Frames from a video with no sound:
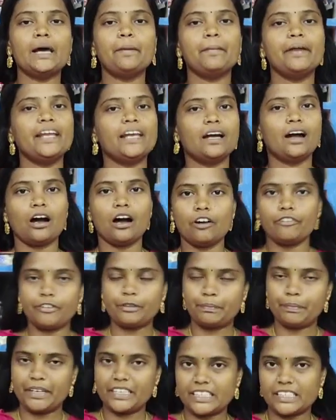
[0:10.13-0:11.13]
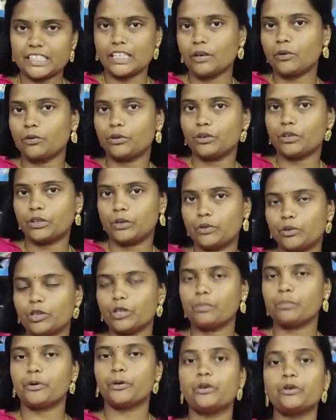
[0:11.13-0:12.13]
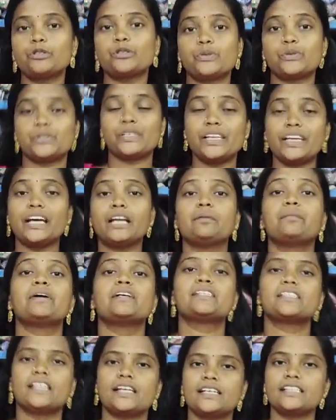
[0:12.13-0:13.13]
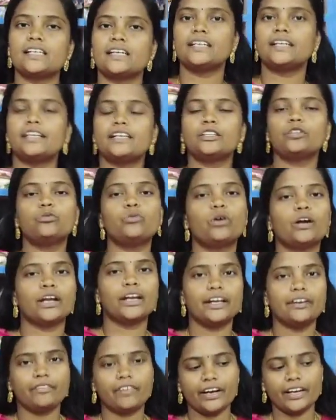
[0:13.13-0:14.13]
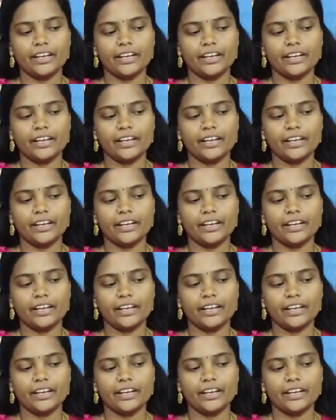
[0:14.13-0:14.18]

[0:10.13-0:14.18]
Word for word: எல்லாமே இன்னைக்கு ஆஃபர் ப்ரைஸில் தான் கொடுக்க போகிறோம் ஸோ சீக்கிரமாக ஸ்க்ரீன்ஷாட் எடுத்து உடனே